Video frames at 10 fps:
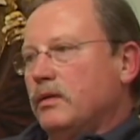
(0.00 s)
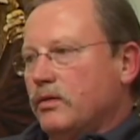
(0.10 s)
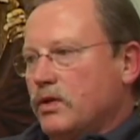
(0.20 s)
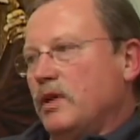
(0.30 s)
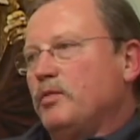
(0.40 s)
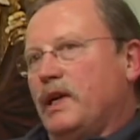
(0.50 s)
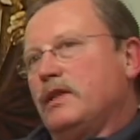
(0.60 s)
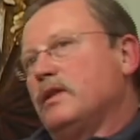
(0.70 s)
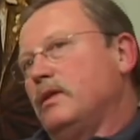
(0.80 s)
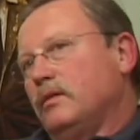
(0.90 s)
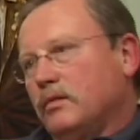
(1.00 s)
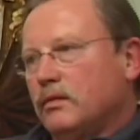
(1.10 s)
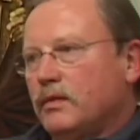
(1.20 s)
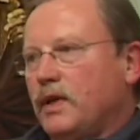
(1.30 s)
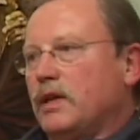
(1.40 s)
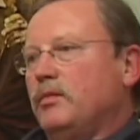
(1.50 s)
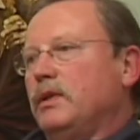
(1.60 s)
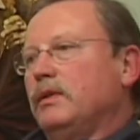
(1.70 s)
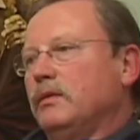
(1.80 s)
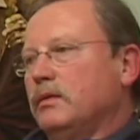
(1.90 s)
wziąłem pędzel,
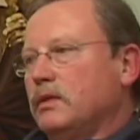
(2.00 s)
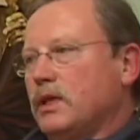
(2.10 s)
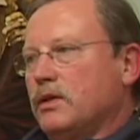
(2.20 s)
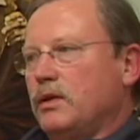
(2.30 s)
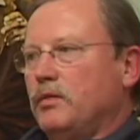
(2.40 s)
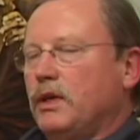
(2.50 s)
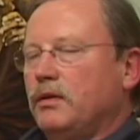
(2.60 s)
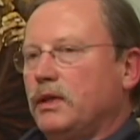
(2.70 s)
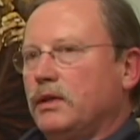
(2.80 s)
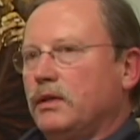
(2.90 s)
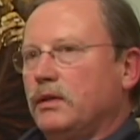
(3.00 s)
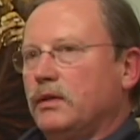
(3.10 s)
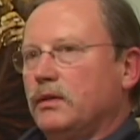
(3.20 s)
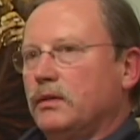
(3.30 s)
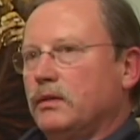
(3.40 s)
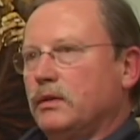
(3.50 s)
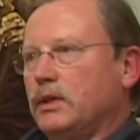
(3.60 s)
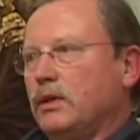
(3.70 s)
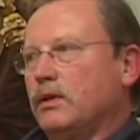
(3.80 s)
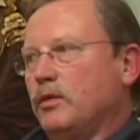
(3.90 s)
farby, zacząłem malować.
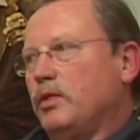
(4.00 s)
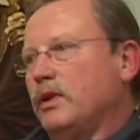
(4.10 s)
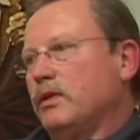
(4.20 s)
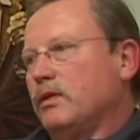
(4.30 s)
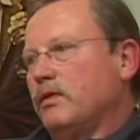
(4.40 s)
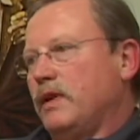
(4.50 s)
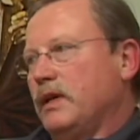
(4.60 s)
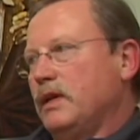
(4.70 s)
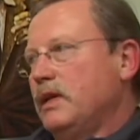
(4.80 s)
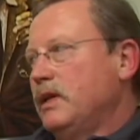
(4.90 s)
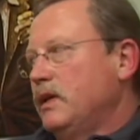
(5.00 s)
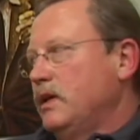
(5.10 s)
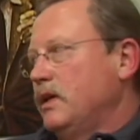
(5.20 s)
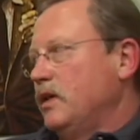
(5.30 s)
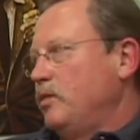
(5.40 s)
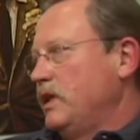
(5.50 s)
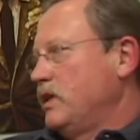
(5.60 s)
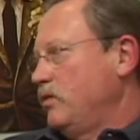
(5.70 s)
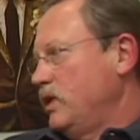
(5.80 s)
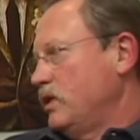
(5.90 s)
I do tej pory to trwa, ta
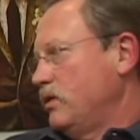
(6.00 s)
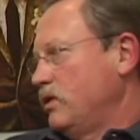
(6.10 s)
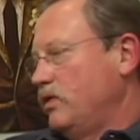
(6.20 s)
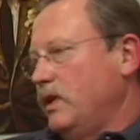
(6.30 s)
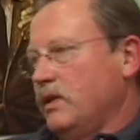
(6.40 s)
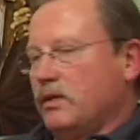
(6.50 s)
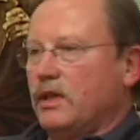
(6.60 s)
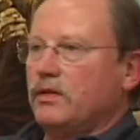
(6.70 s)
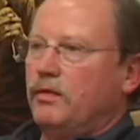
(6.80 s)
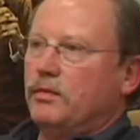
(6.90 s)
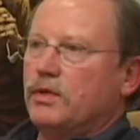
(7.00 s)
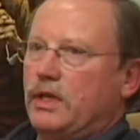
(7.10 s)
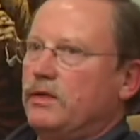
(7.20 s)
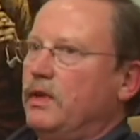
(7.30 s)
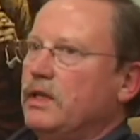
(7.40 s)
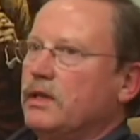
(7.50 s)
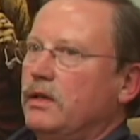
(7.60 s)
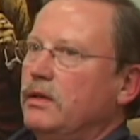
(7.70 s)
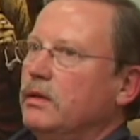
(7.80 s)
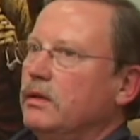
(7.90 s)
pasja moja się rozwija coraz, coraz
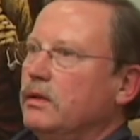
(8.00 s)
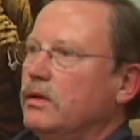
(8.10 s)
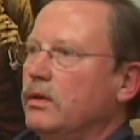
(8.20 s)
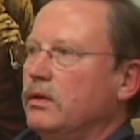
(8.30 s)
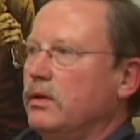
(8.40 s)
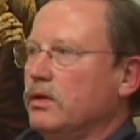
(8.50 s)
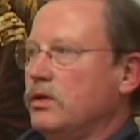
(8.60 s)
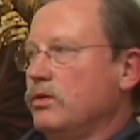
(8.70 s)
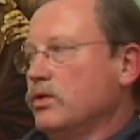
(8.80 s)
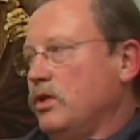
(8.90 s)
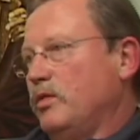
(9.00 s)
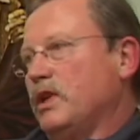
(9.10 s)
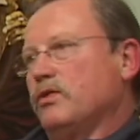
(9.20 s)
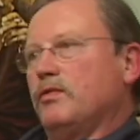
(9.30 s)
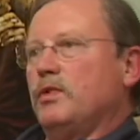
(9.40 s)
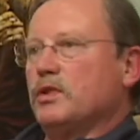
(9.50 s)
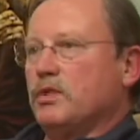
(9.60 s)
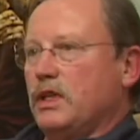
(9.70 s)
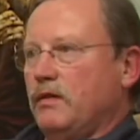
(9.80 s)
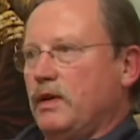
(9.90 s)
więcej. To dosyć dużo obrazów
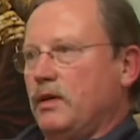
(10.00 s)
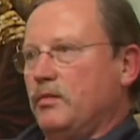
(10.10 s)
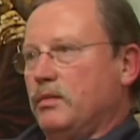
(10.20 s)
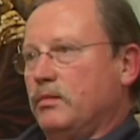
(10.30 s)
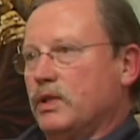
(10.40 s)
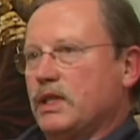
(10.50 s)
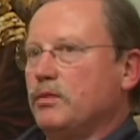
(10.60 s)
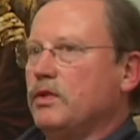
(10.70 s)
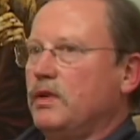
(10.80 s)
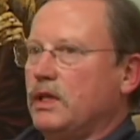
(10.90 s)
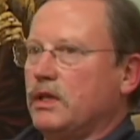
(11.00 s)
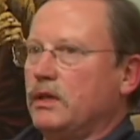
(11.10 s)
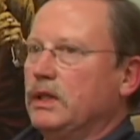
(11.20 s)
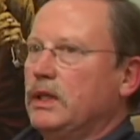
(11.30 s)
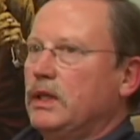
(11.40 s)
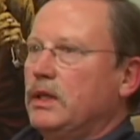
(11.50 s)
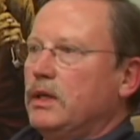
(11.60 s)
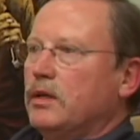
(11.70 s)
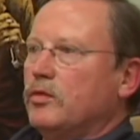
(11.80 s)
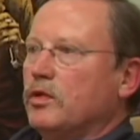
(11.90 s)
posprzedawałem po całym świecie.
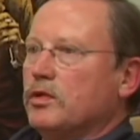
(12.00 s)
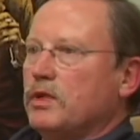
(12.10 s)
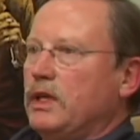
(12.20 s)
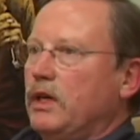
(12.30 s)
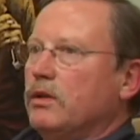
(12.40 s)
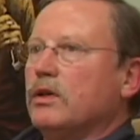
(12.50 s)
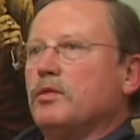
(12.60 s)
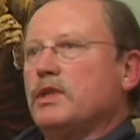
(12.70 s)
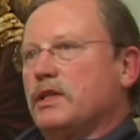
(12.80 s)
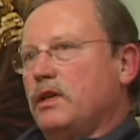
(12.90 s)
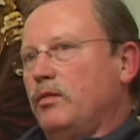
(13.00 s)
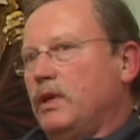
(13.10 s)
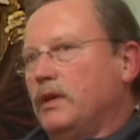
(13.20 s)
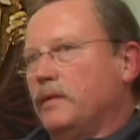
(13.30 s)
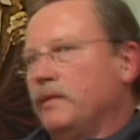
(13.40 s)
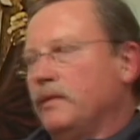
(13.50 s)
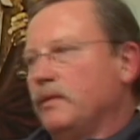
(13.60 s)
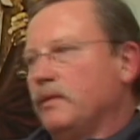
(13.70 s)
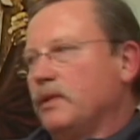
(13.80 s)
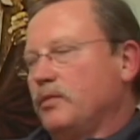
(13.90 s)
Sprzedaję trochę przez eBay.
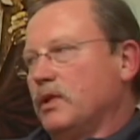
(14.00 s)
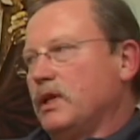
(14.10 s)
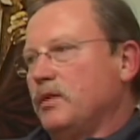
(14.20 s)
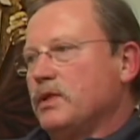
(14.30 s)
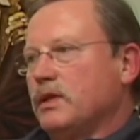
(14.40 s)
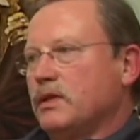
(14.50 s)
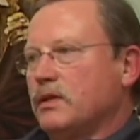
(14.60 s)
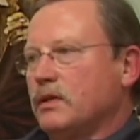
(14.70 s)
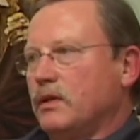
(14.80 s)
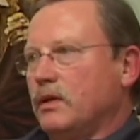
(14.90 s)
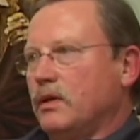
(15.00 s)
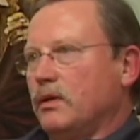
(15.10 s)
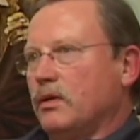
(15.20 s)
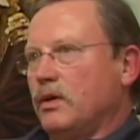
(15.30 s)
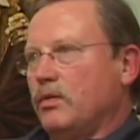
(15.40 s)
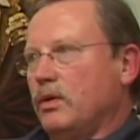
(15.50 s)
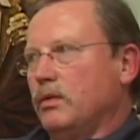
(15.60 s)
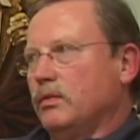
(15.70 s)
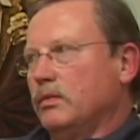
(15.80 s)
Spotkałem się z, e, około